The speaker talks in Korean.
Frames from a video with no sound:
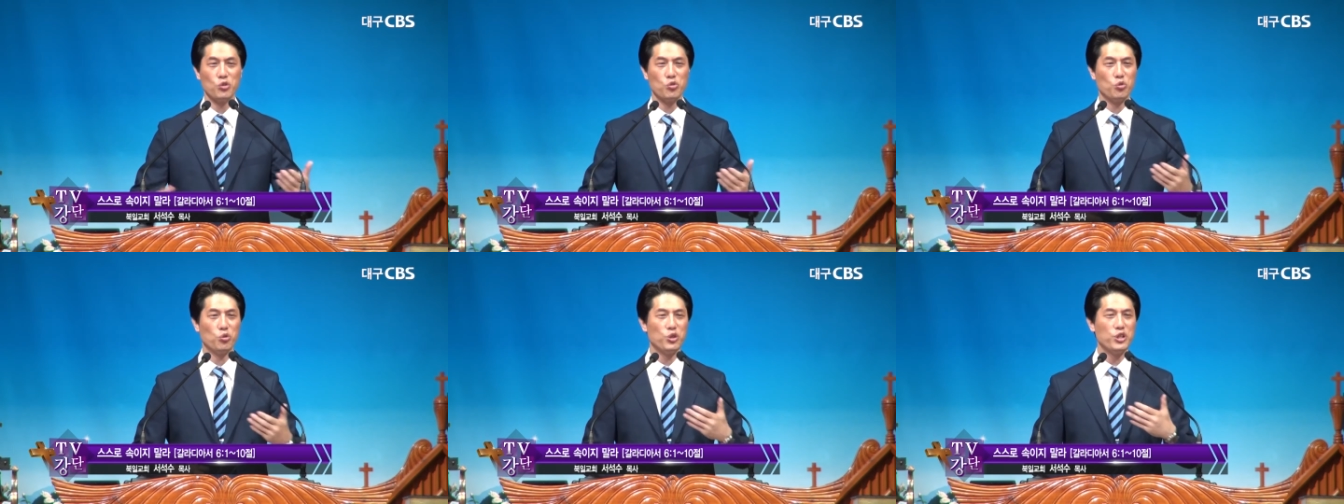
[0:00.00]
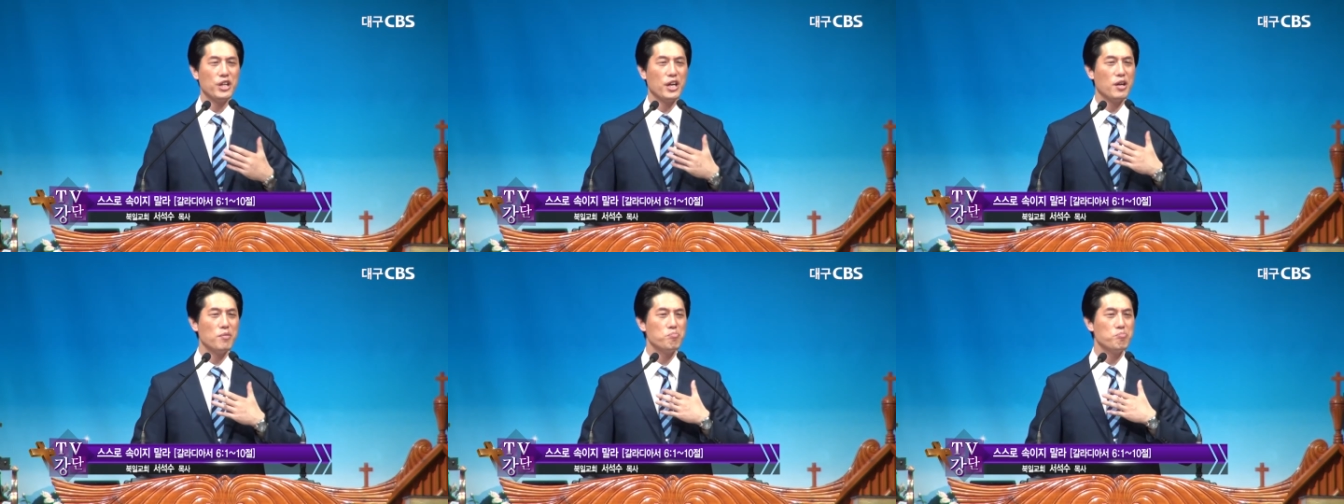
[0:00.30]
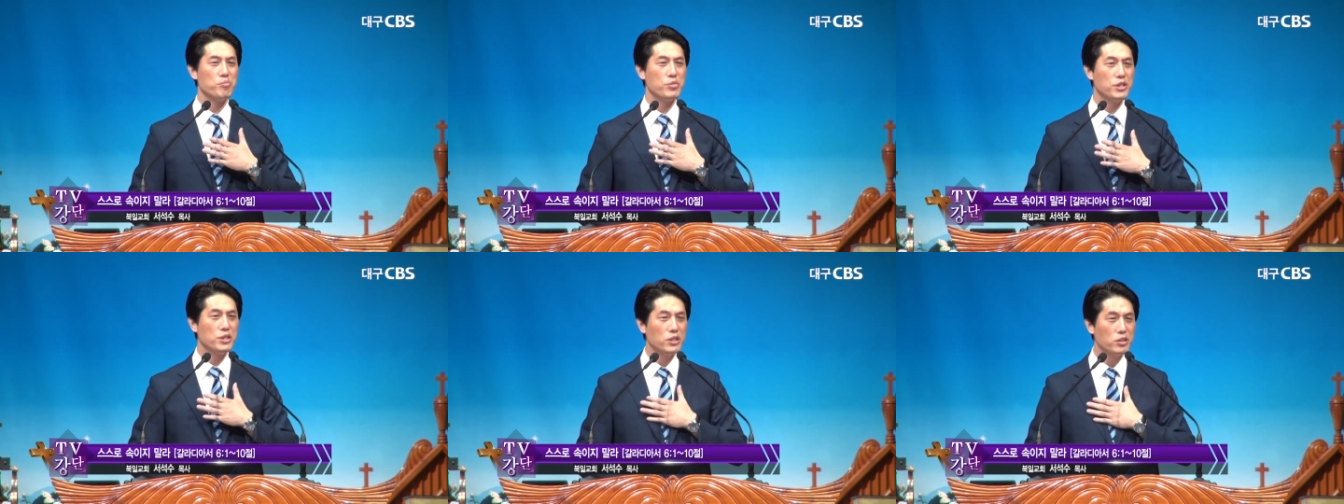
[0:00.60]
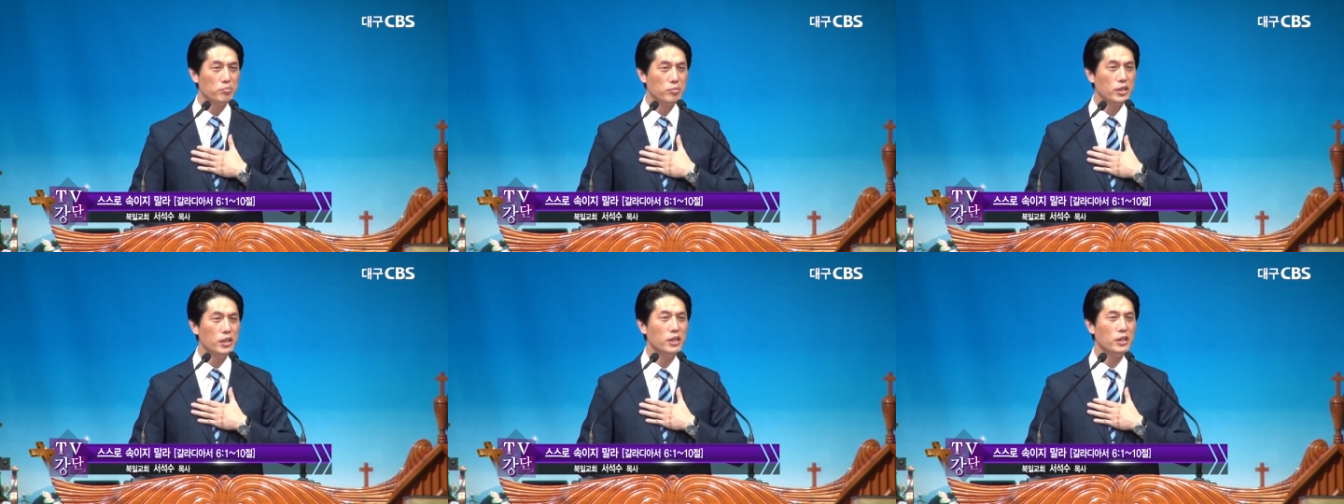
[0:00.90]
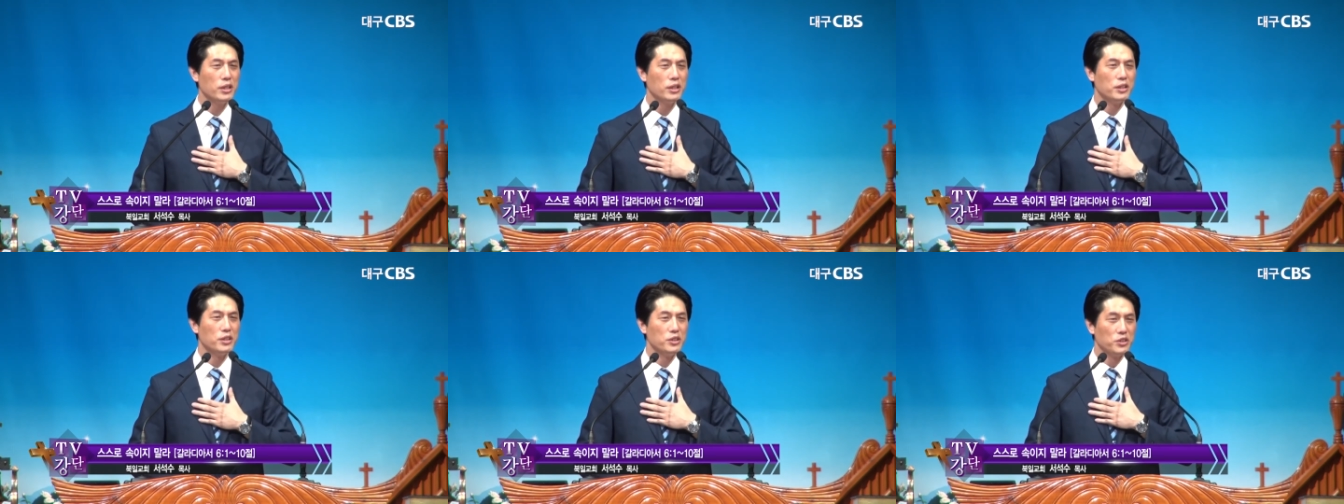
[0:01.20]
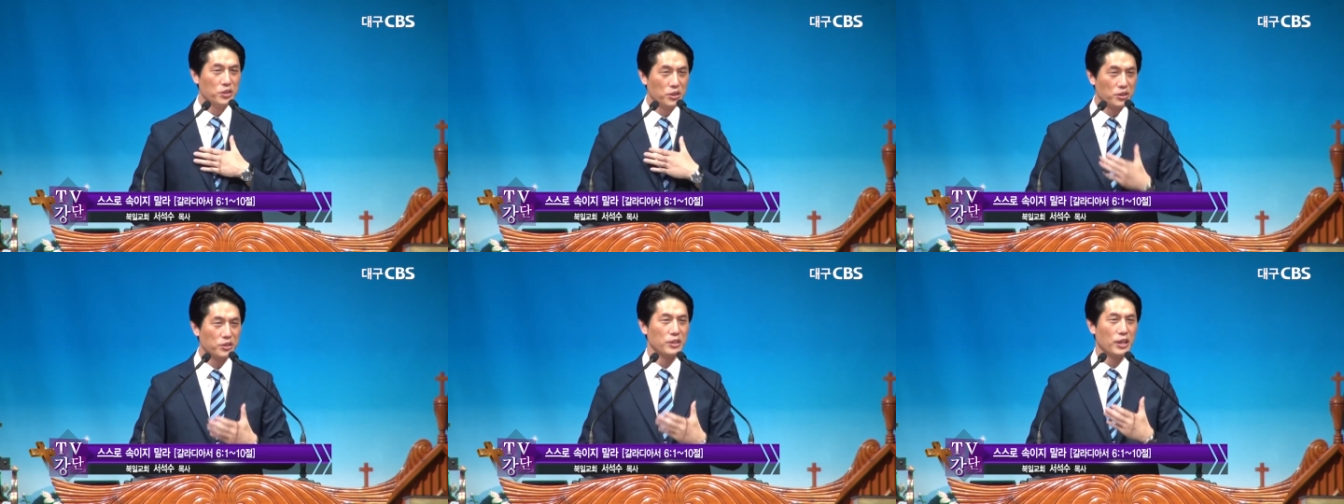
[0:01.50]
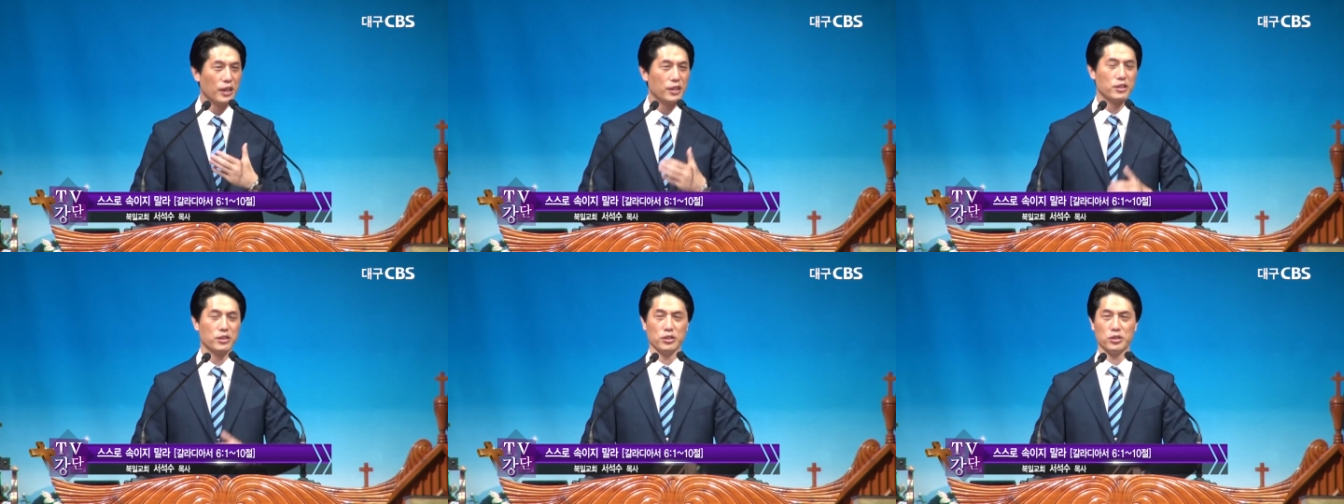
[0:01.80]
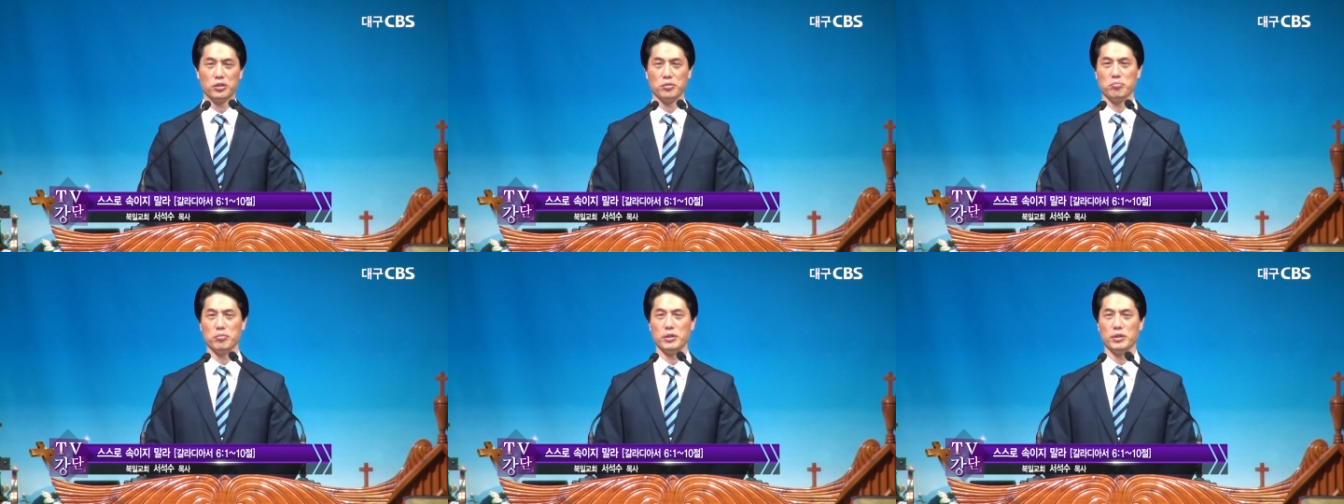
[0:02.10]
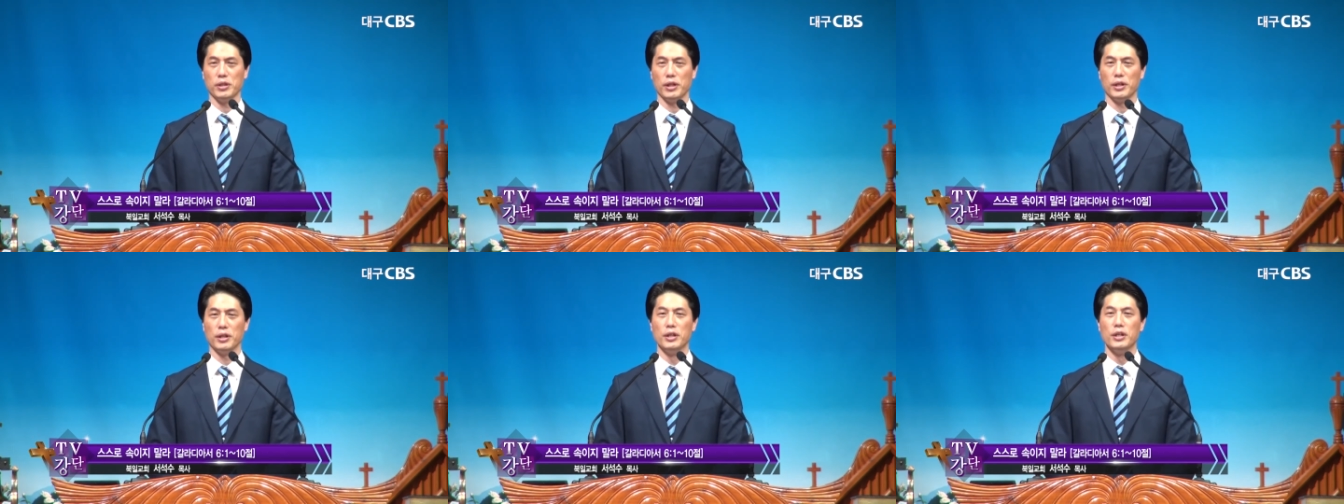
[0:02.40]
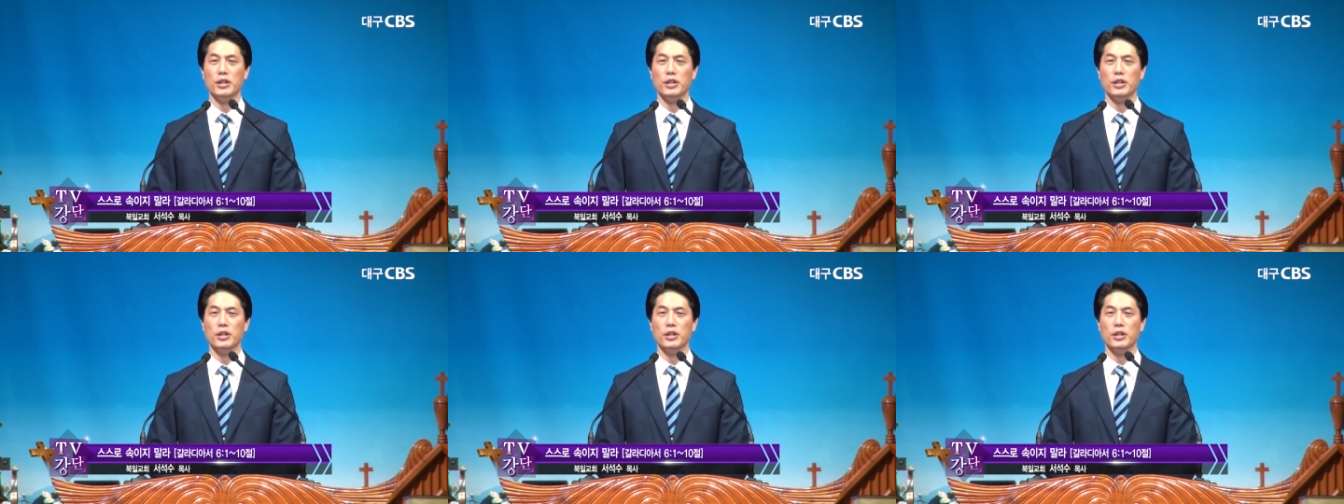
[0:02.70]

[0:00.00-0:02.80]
우리의 믿음이 드러나는 것입니다.